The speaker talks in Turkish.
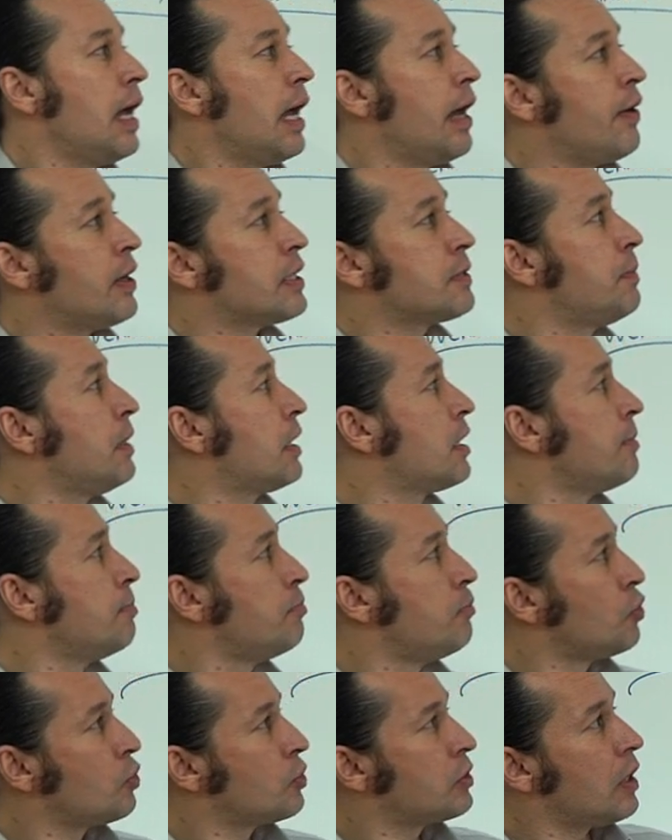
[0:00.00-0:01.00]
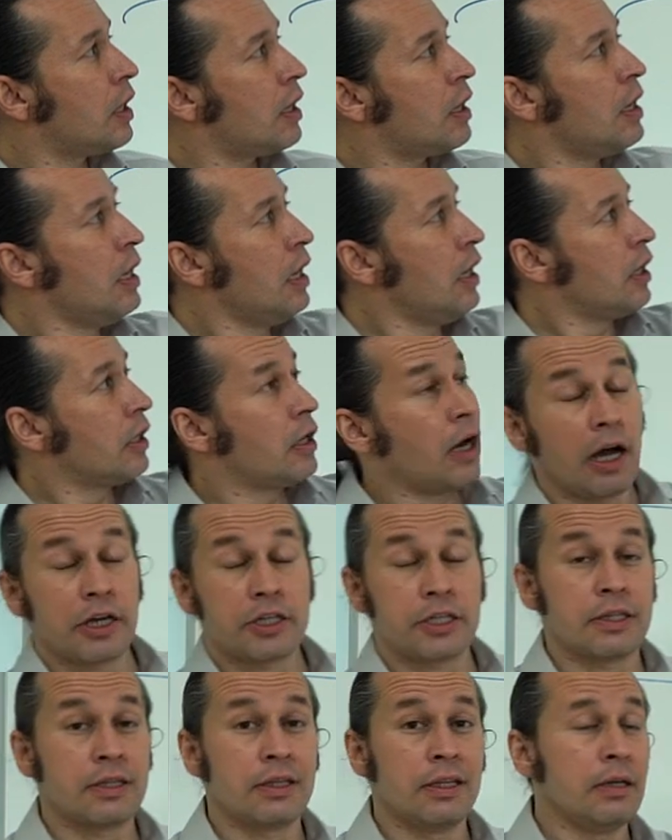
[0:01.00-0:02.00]
Evet bakın burada
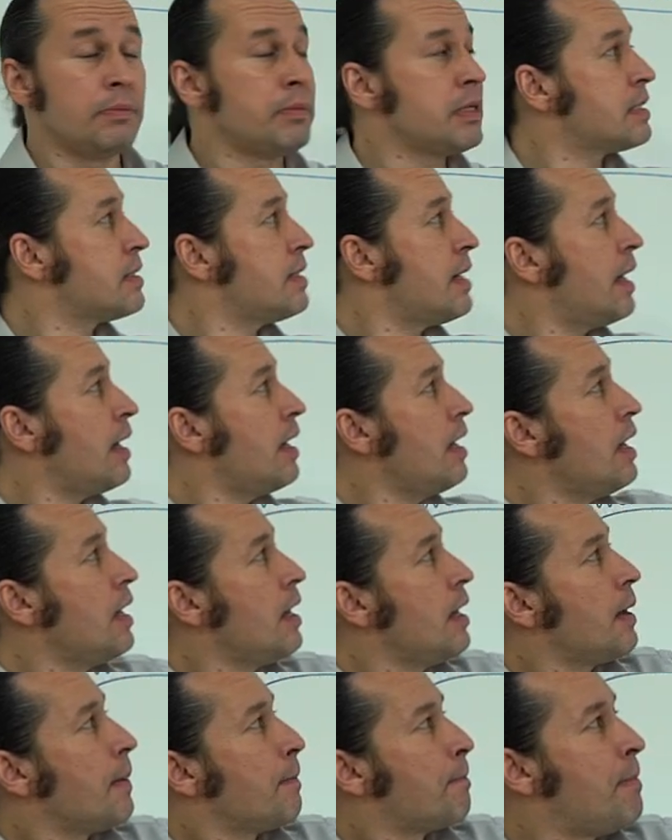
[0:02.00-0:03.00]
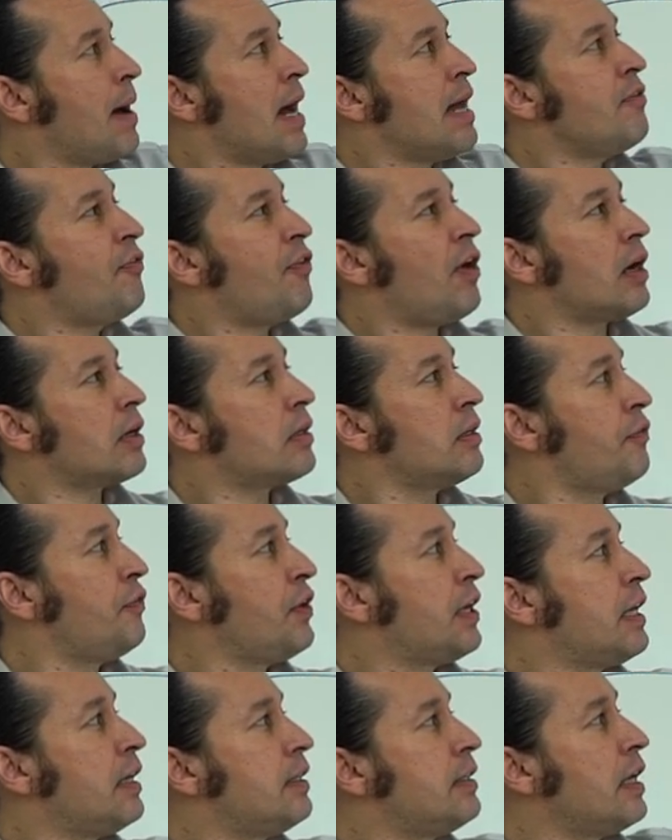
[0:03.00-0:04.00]
karşıtlığımız ne? Ben farklı
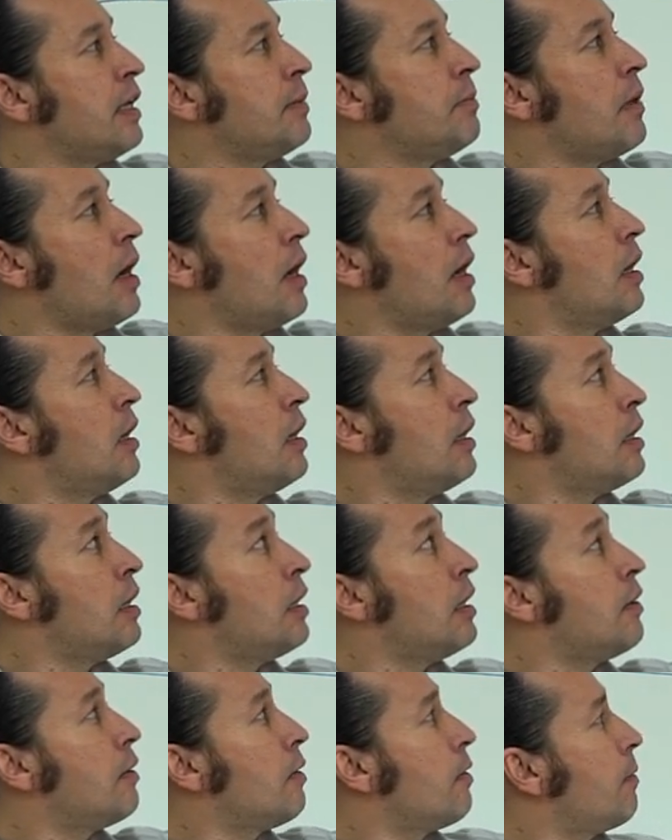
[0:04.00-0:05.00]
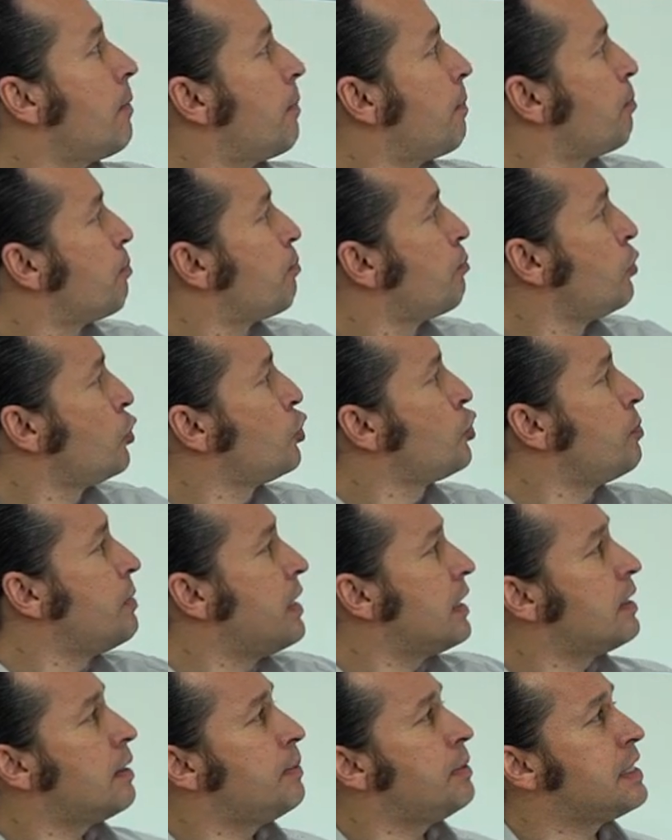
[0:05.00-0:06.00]
fikirdeyim. E, bu
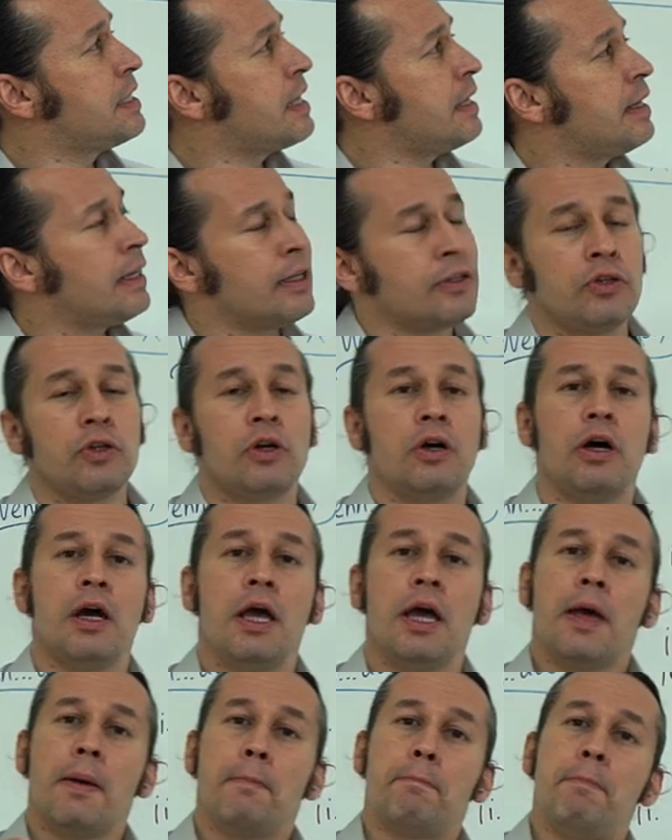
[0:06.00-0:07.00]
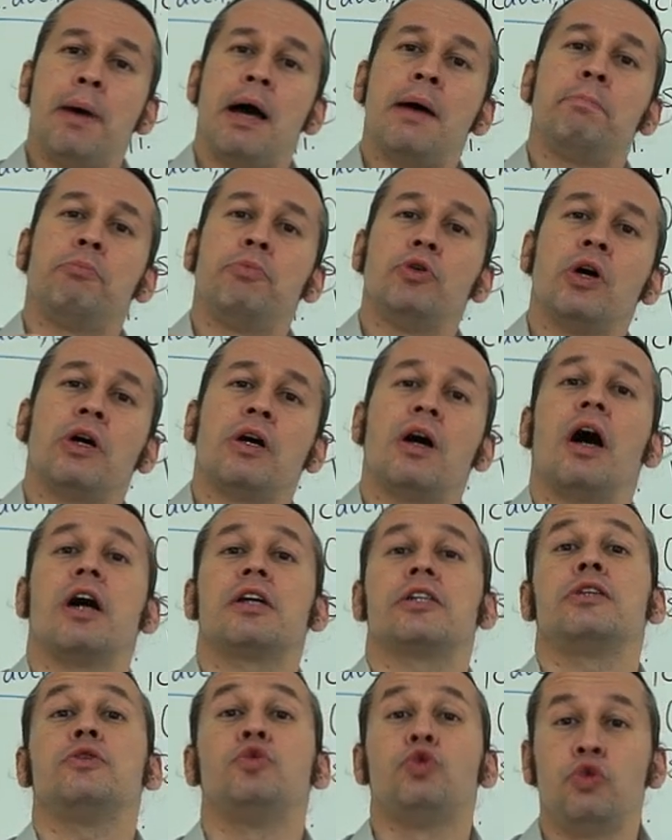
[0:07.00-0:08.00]
cümlede bize ne diyor? Ben buna
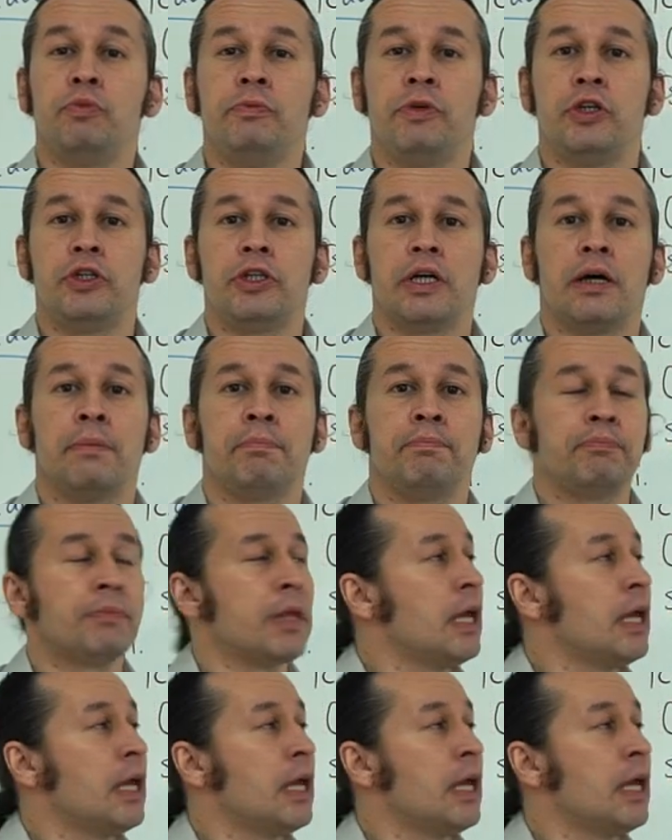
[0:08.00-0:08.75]
karşı durmayacağım.